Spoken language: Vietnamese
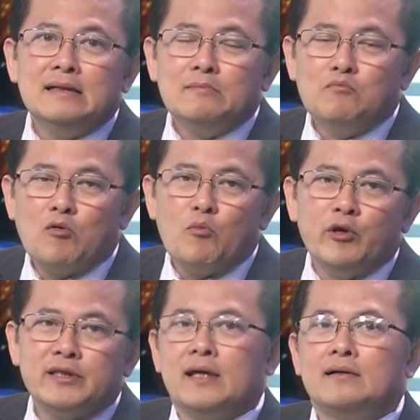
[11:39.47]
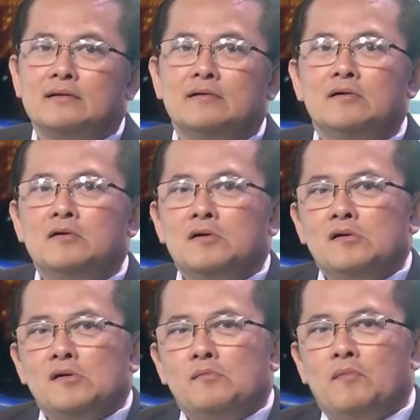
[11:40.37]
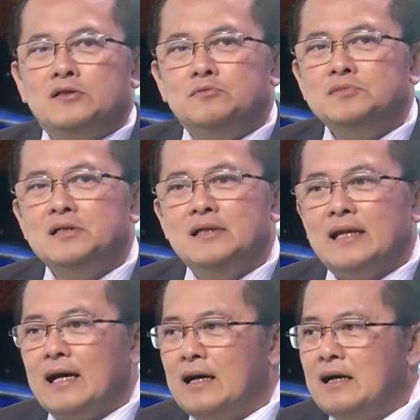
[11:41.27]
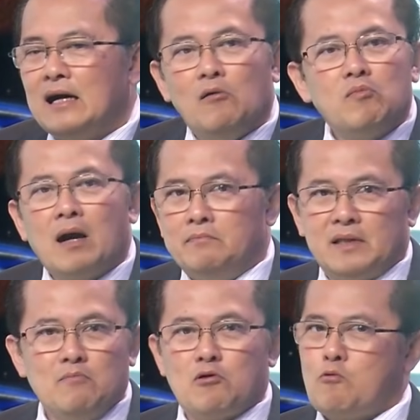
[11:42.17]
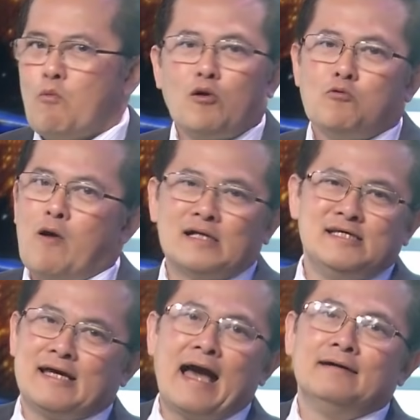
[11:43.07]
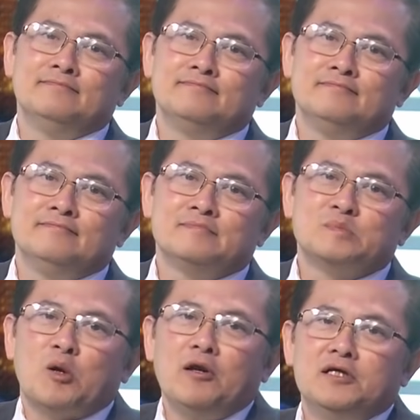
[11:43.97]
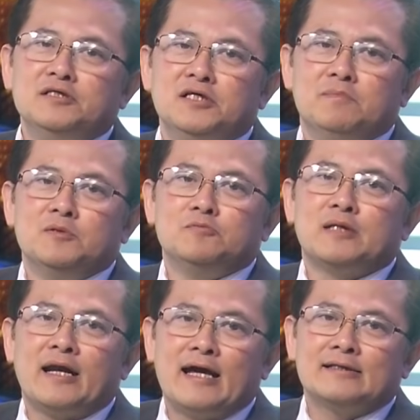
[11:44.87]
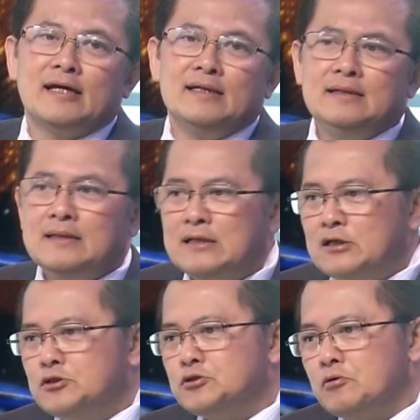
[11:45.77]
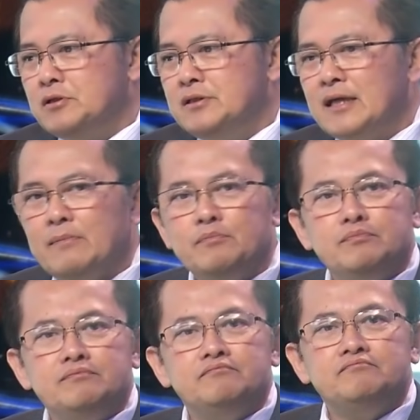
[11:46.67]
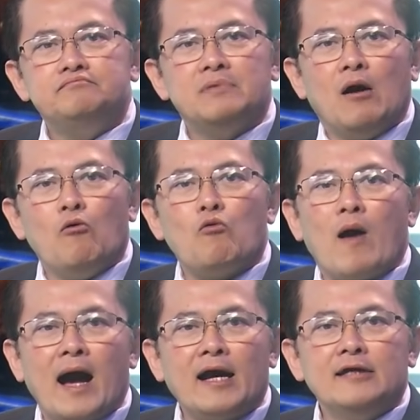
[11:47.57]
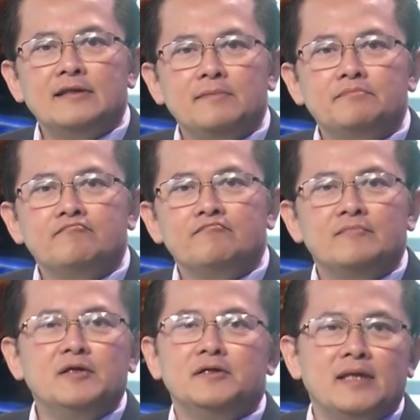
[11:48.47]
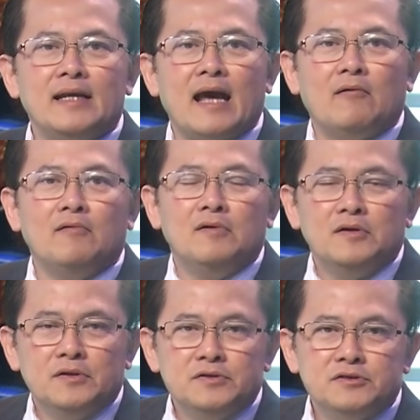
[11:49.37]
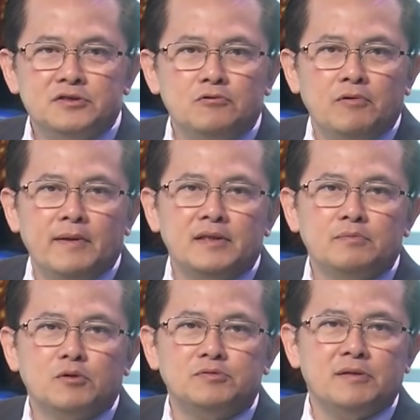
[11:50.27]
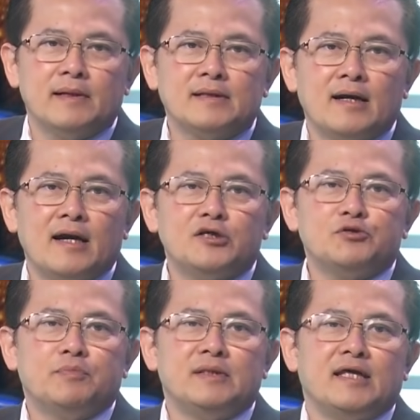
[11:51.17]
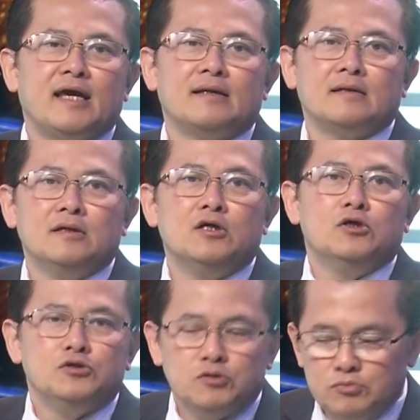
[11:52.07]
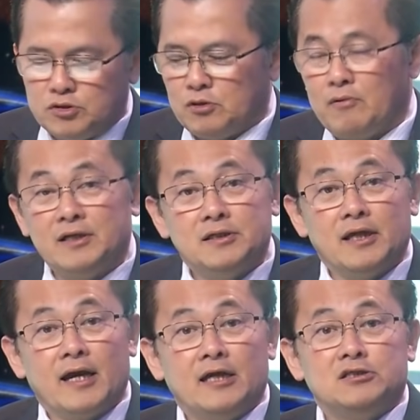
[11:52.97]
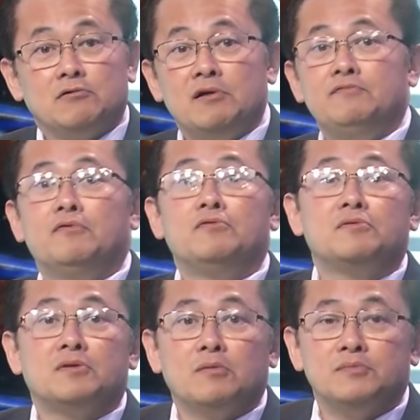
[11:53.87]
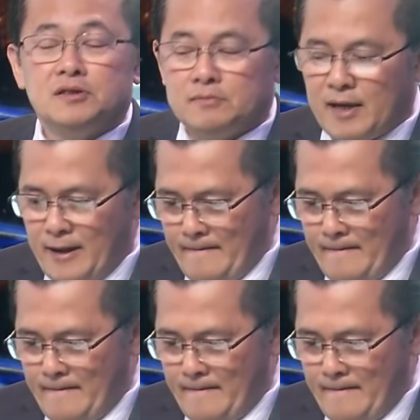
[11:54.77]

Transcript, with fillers: một buổi tiệc mà giống như là không cầm theo một món quà gì cả. Đó là những gì mà chúng ta đang thấy. Rồi những cái hậu quả kế tiếp nó như thế nào? Xin quý vị tiếp tục giữ bằng tầng SPTN. Chúng tôi sẽ quay trở lại ngay sau ít phút thông tin thương mại.